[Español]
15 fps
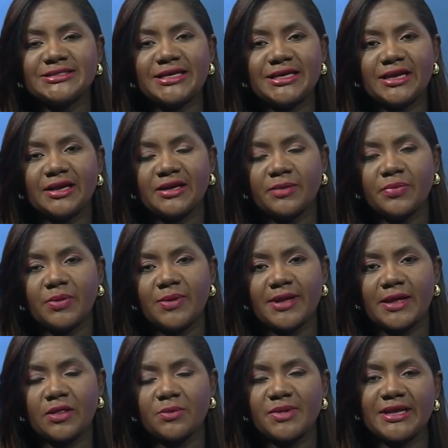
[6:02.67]
cine en
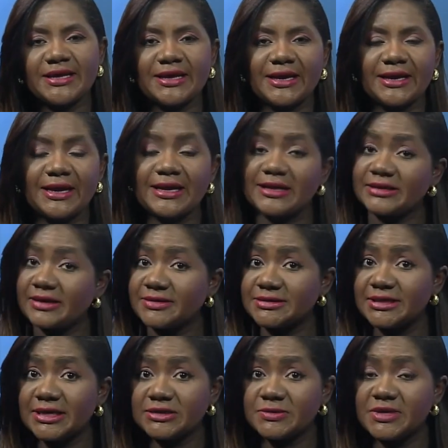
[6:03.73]
República Dominicana. Y a
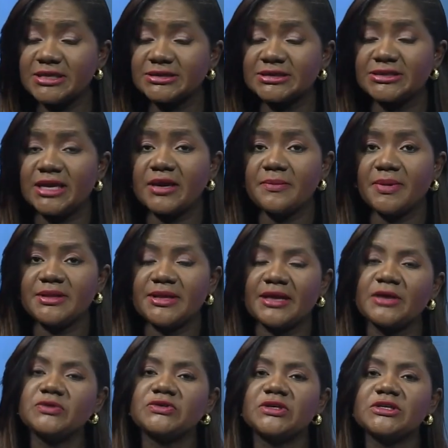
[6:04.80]
través de las vías que están en
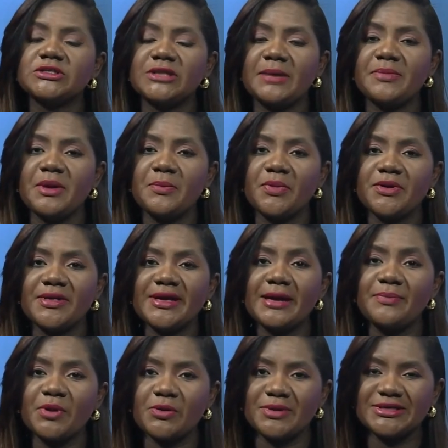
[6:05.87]
pantalla, ustedes también
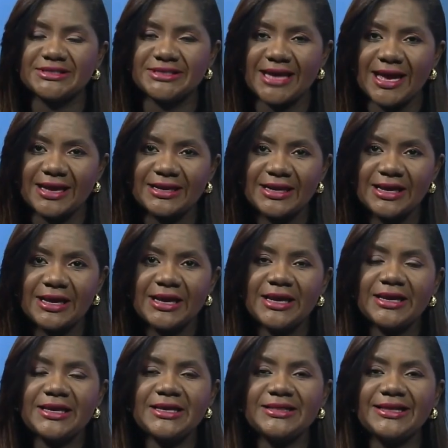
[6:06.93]
pueden aprovechar
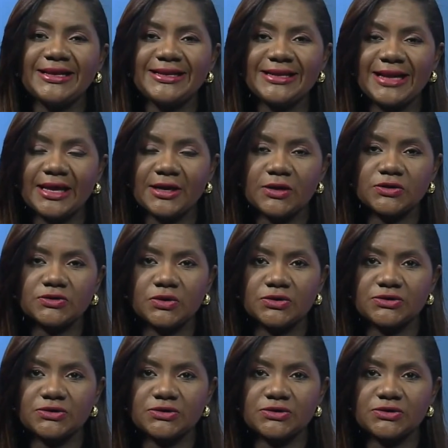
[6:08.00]
y tener los